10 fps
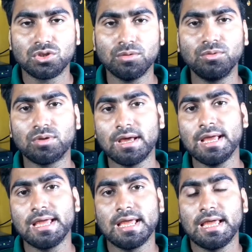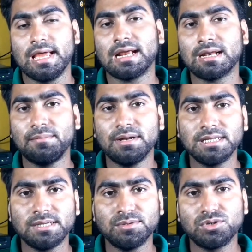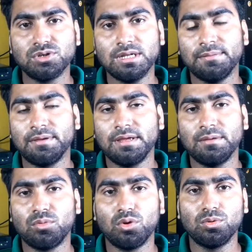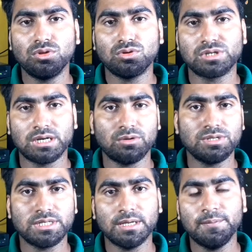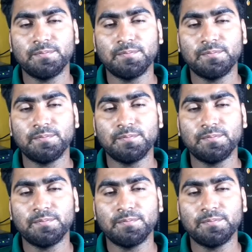তো বন্ধুরা এক নম্বরে যে বিষয়টি আমি বলবো তো সেটা হচ্ছে